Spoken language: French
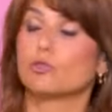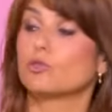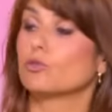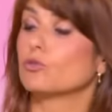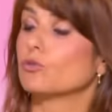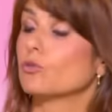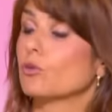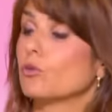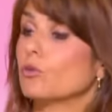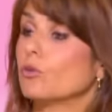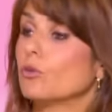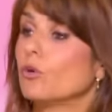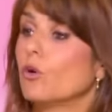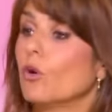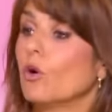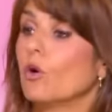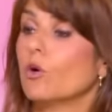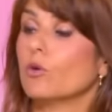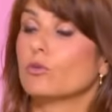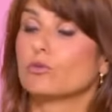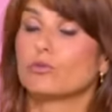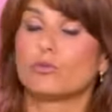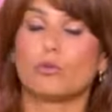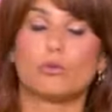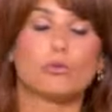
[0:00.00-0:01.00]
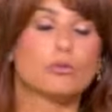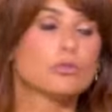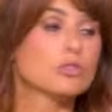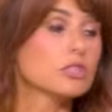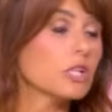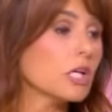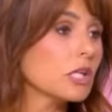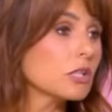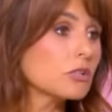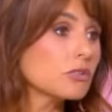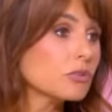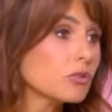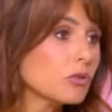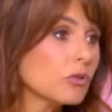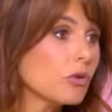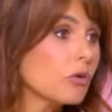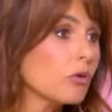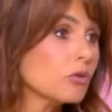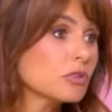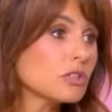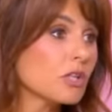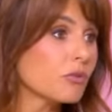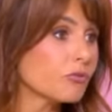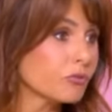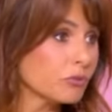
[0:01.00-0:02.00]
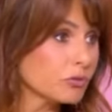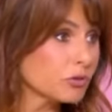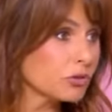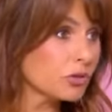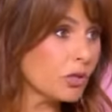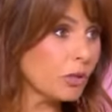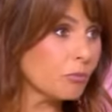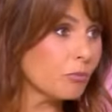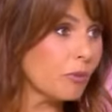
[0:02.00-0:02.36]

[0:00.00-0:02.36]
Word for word: sur le, sur le sexe, euh, ça fonctionne mmh,